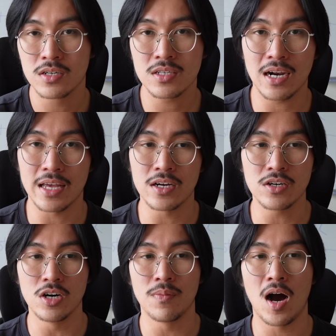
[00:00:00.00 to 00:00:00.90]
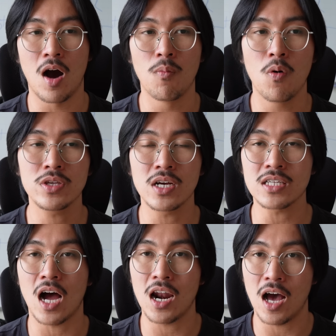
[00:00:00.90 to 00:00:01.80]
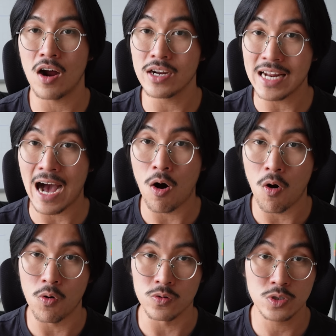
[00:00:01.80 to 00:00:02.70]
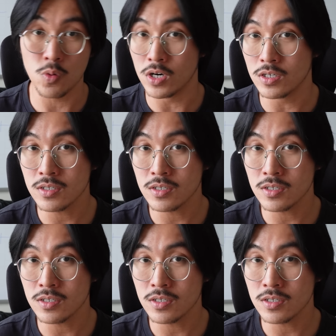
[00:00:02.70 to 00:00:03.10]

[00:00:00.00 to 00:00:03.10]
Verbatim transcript: tức là những người mà họ muốn chứng tỏ là họ đi đầu xu hướng.